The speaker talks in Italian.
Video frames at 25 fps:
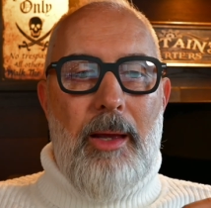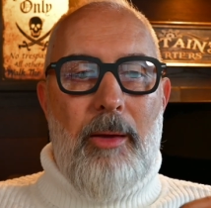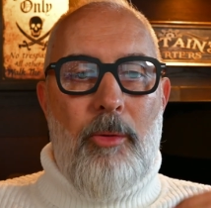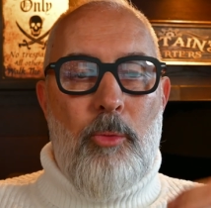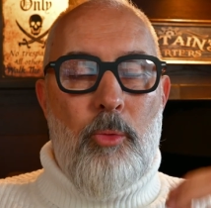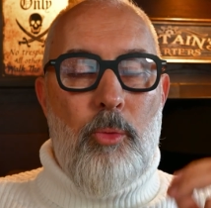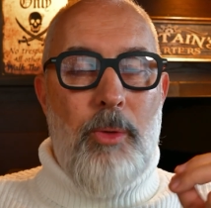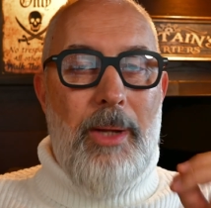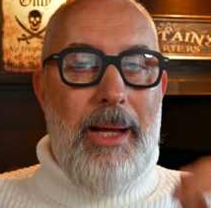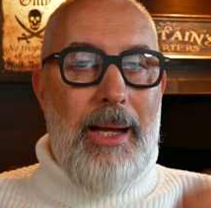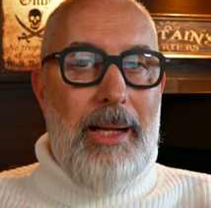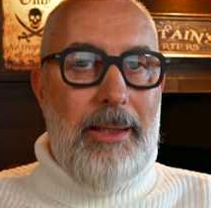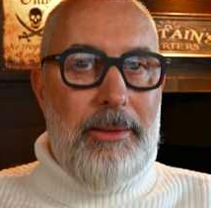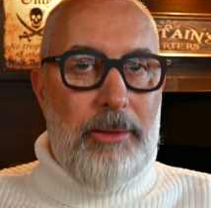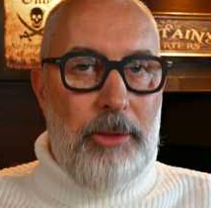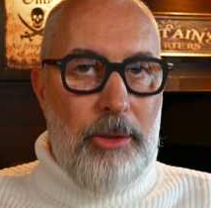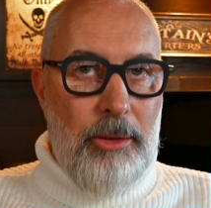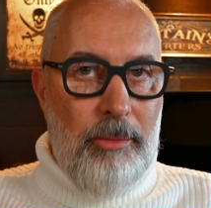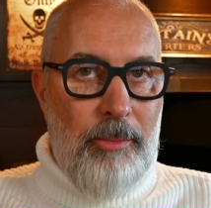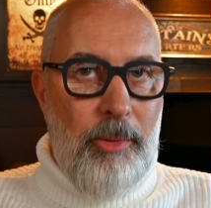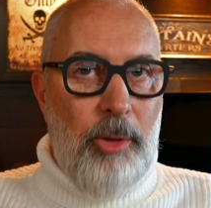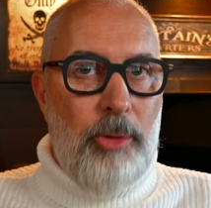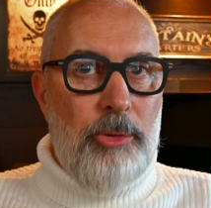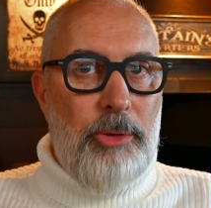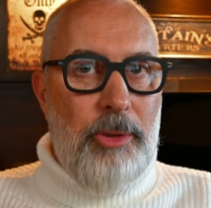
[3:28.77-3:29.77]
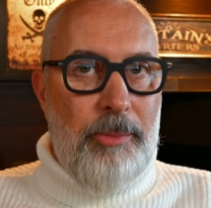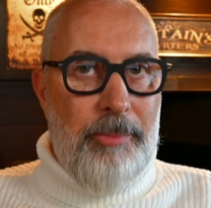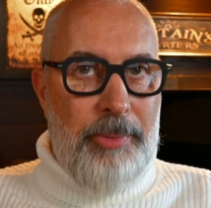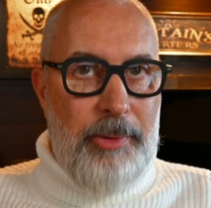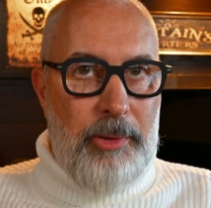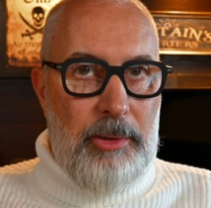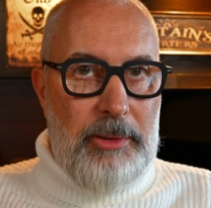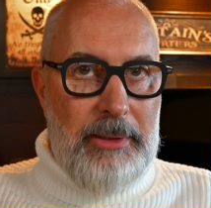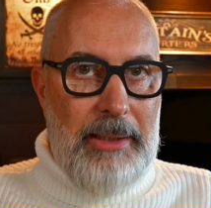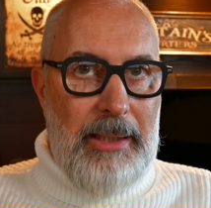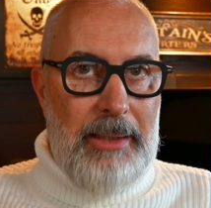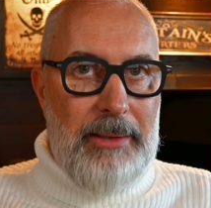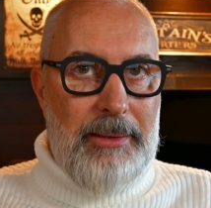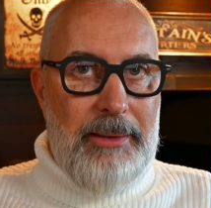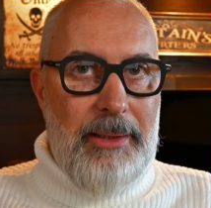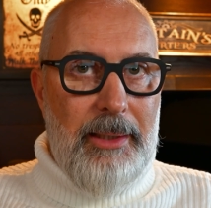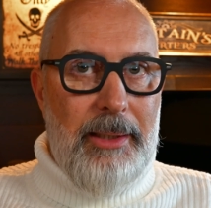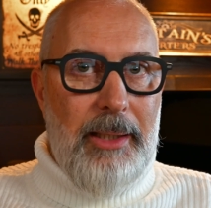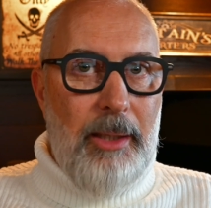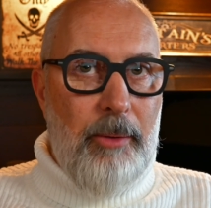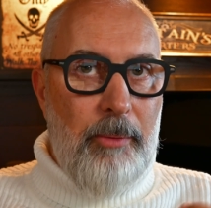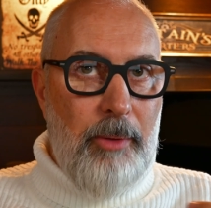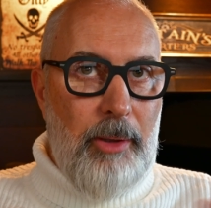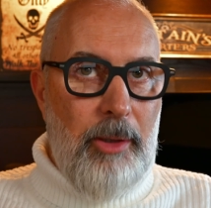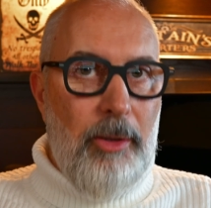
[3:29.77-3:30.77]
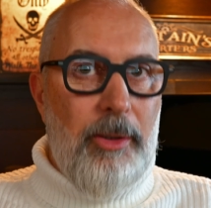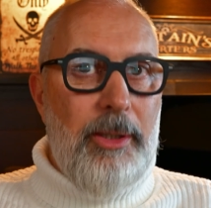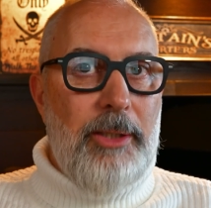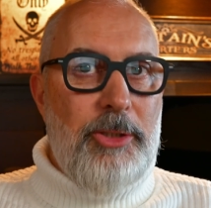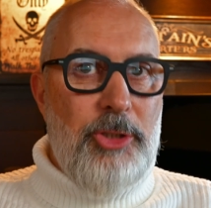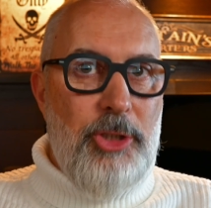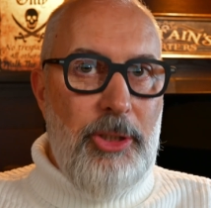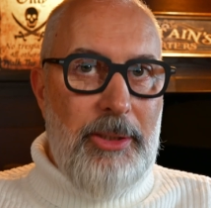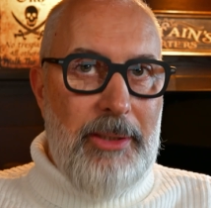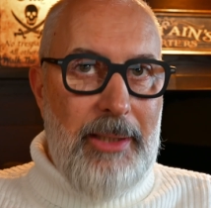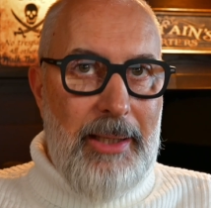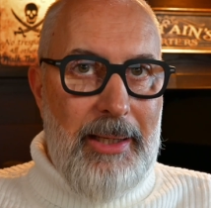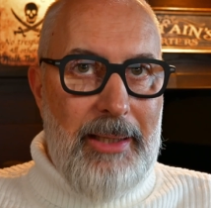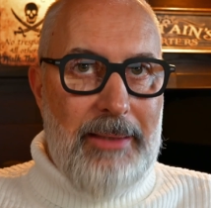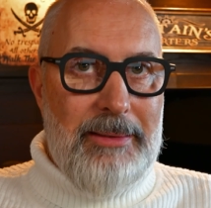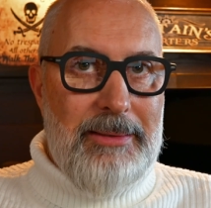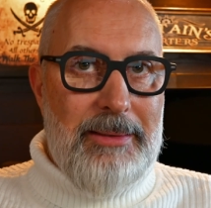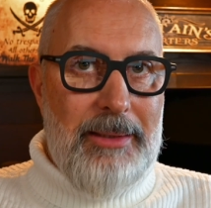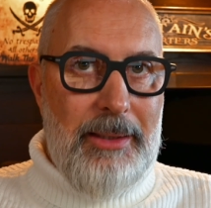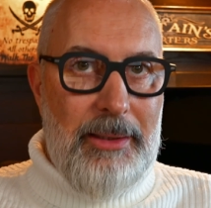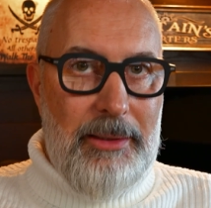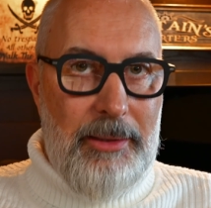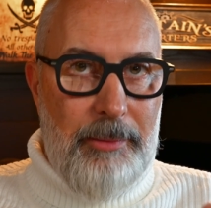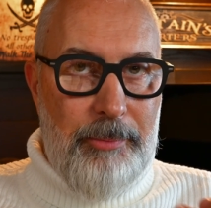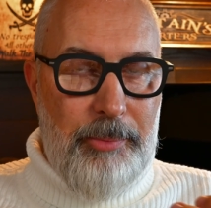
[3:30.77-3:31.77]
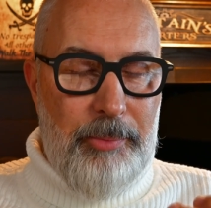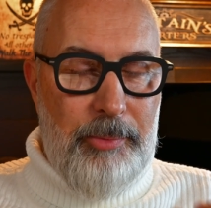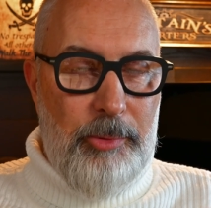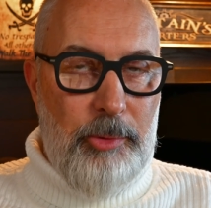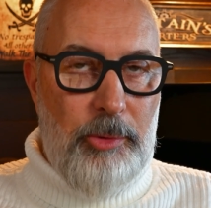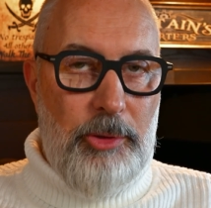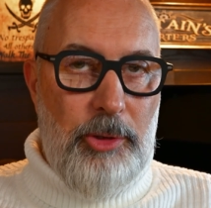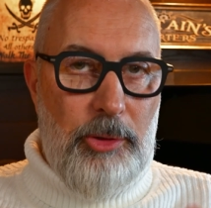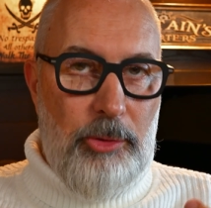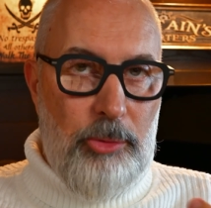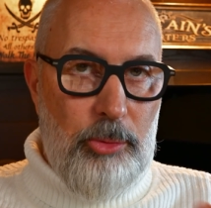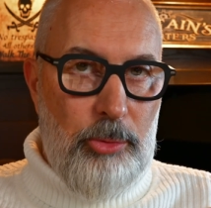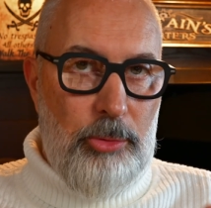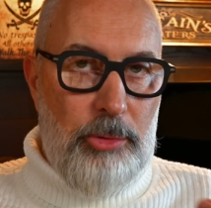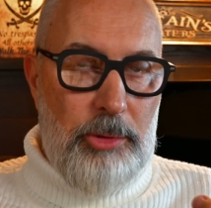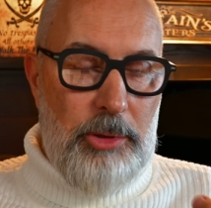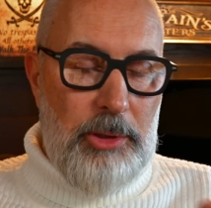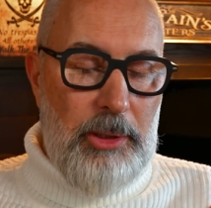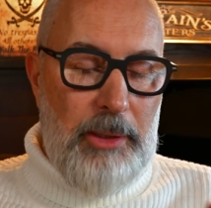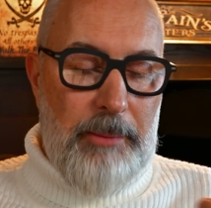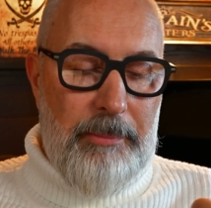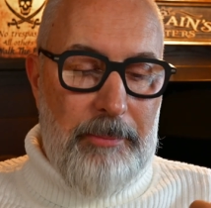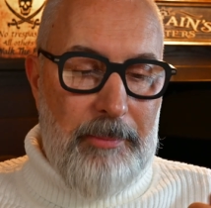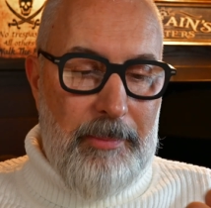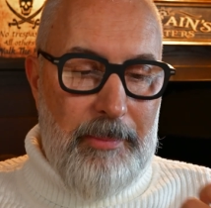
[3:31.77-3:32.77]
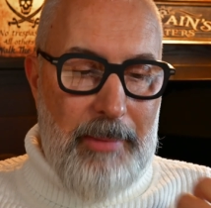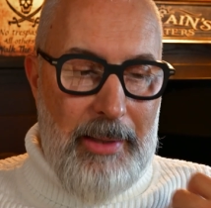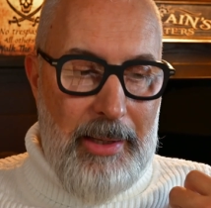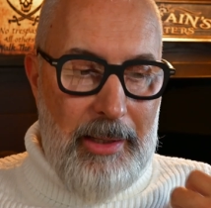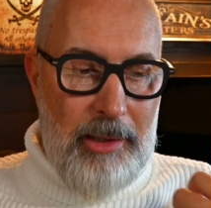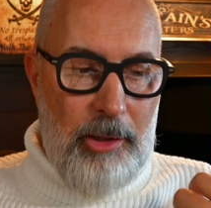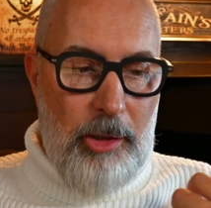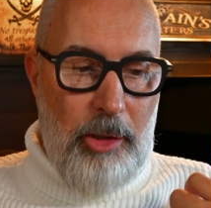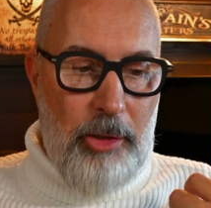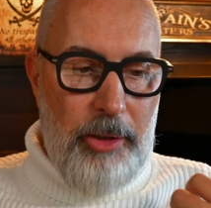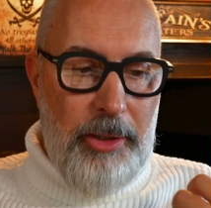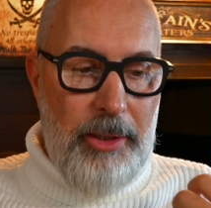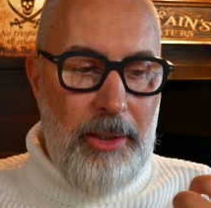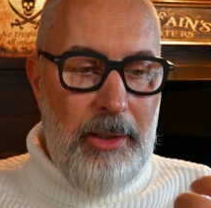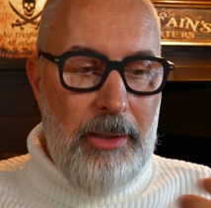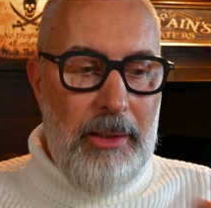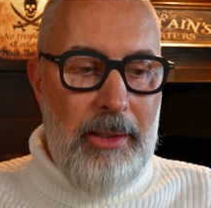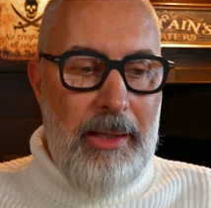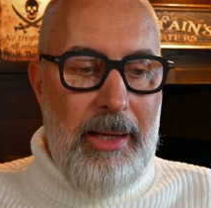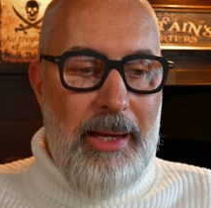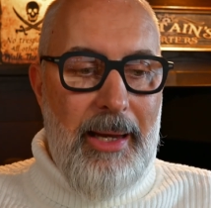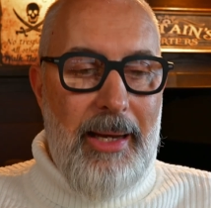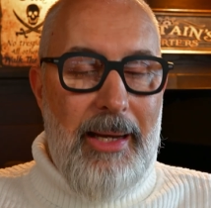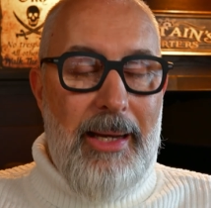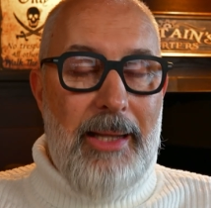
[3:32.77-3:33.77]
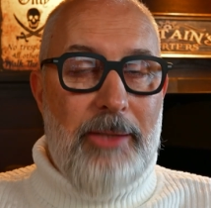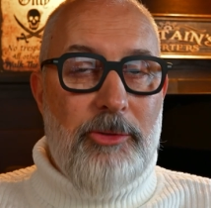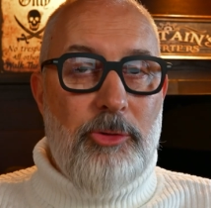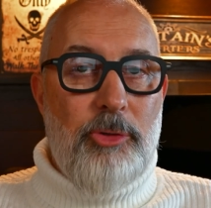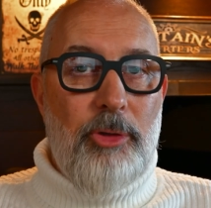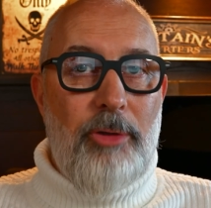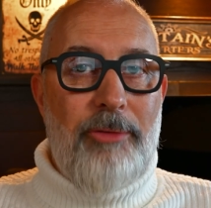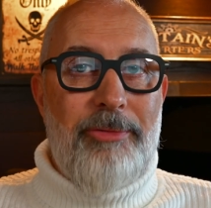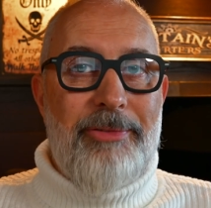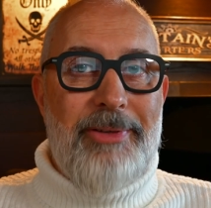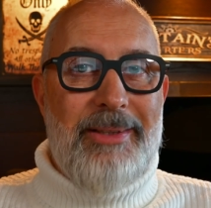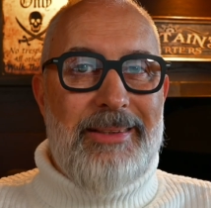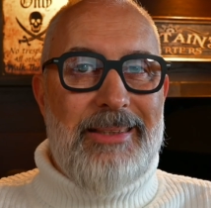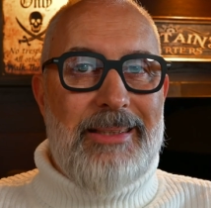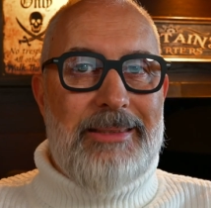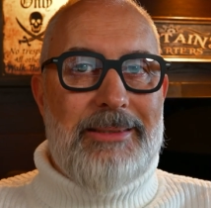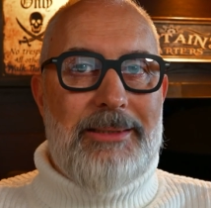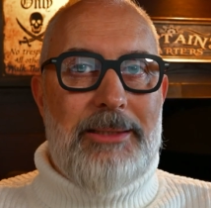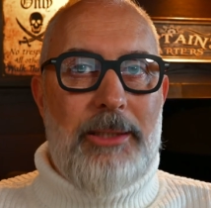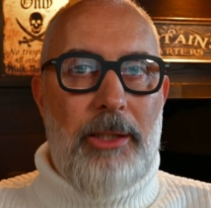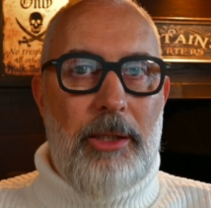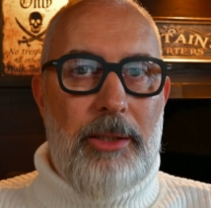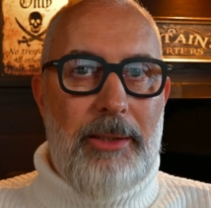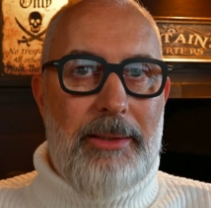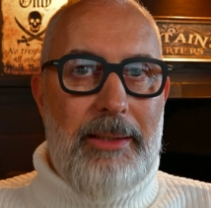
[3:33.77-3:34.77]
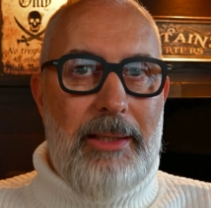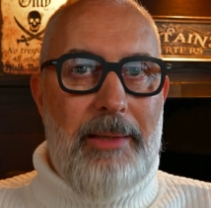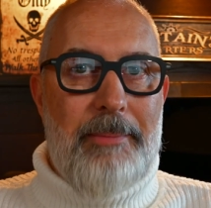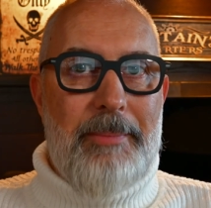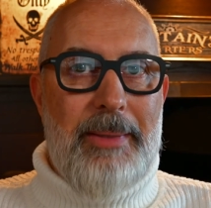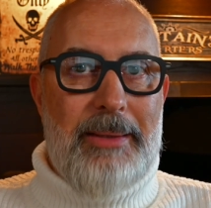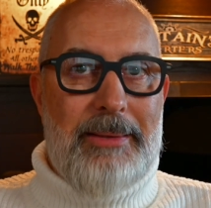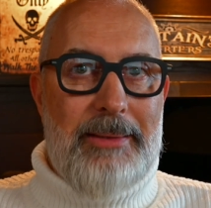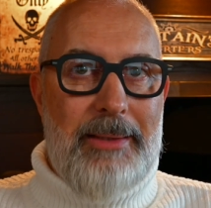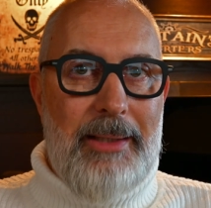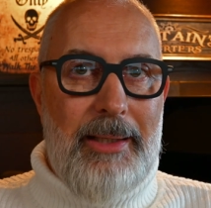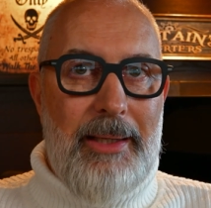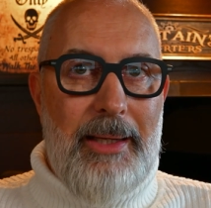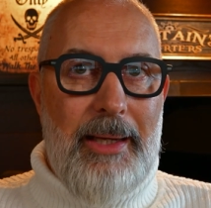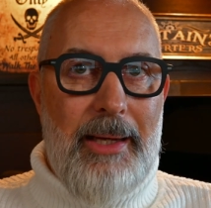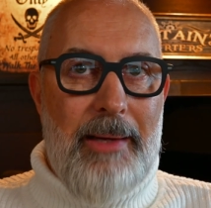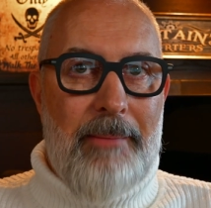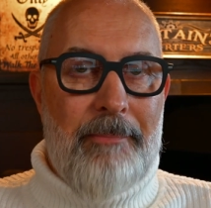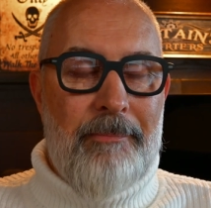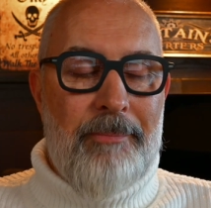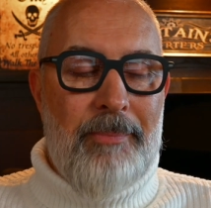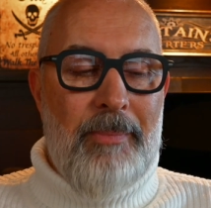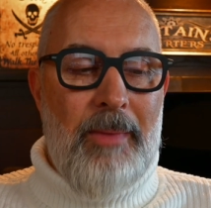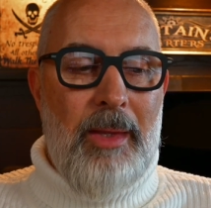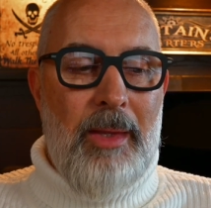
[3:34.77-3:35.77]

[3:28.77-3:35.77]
un altro molto importante, che è quello che ci interessa di più di tutti a noi, è la solfatazione della batteria.